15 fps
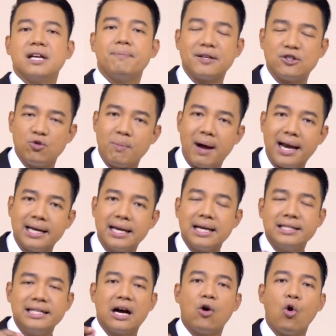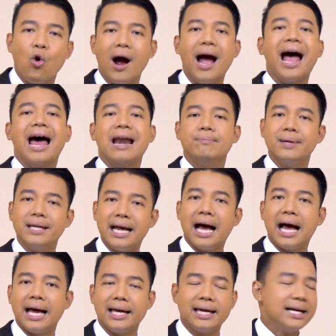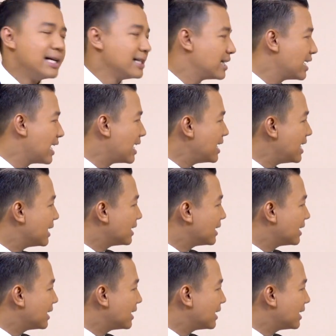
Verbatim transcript: ซึ่งปัจจุบันยังคงอ่านไม่ได้ ฉะนั้นเนี่ย